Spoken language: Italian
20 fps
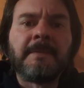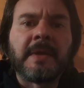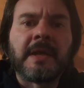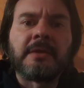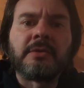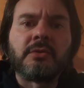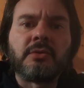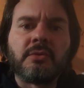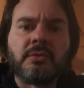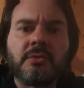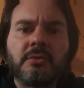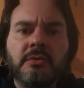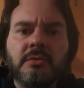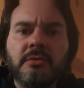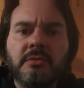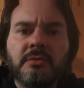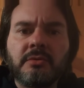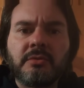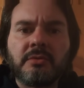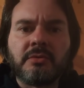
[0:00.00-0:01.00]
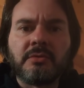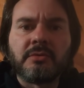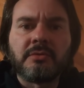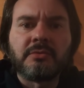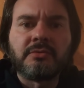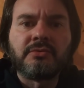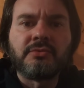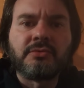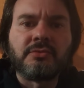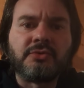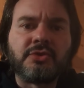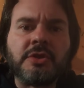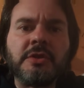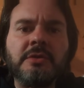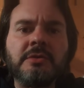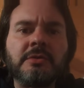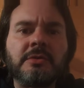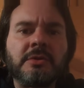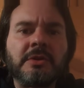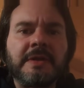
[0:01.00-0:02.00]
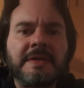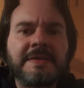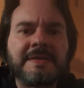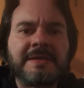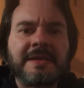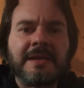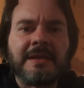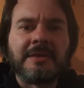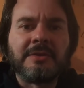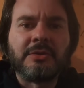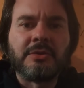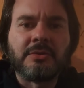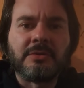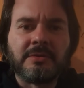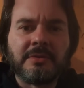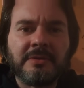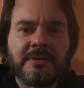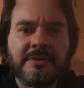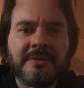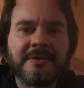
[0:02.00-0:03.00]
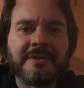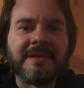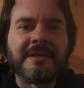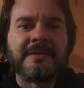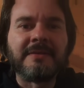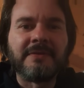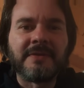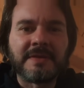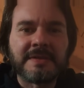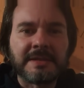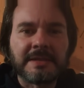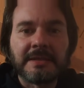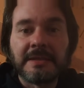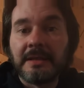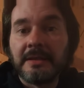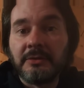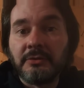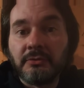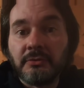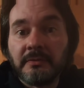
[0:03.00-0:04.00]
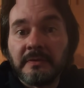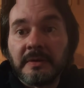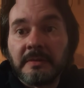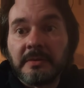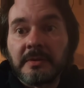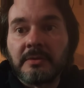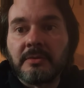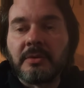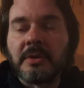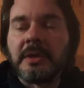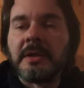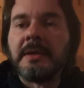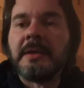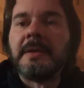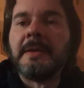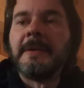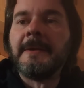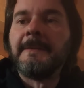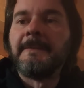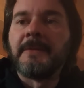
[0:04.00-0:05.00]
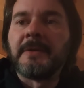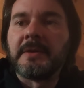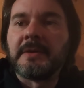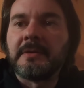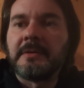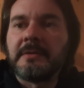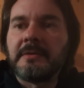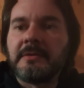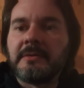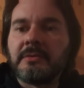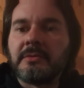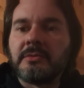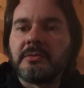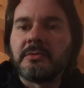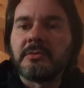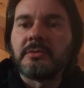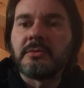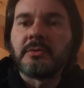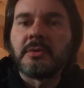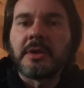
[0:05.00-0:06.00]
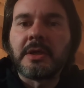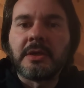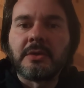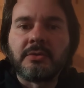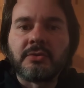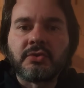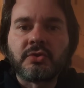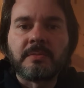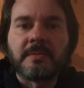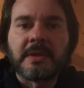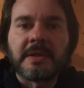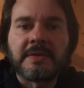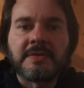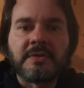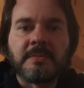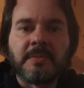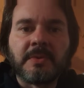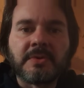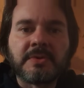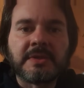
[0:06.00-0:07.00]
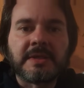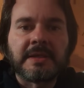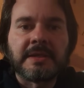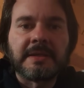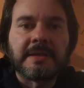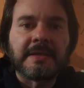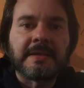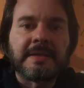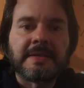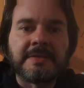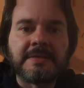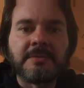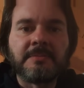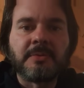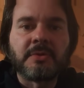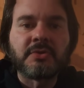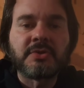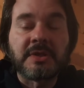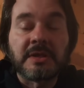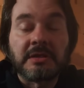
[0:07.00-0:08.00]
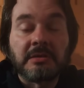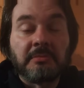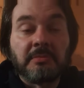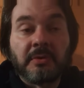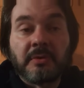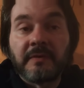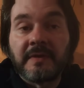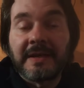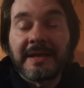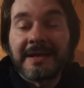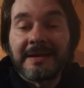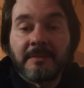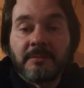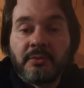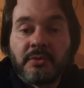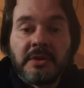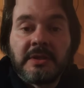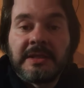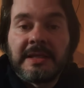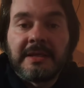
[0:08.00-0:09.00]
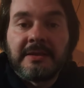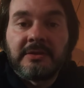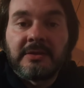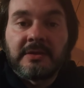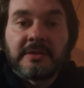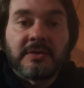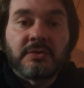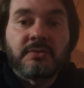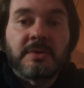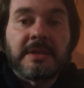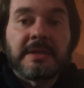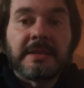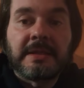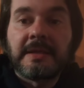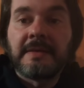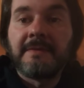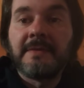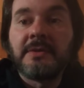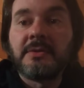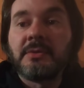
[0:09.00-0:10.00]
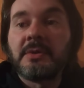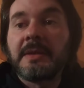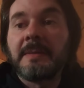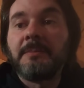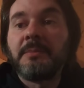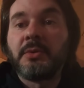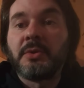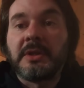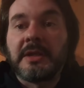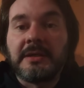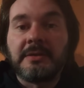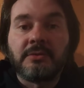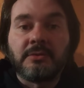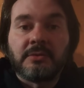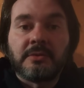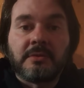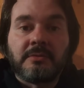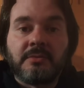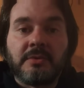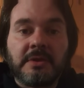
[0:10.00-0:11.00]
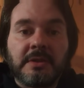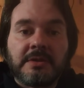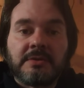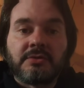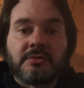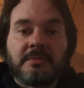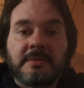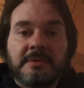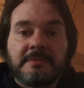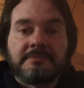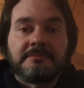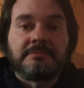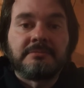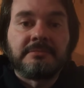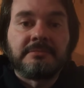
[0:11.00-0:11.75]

hanno cinto d'assedio la difesa della Juve, per cui eh, no, no, non credo insomma, che, si possa, che, si possa, rimproverare più di tanto a una squadra che ha vinto il campionato e che quindi insomma,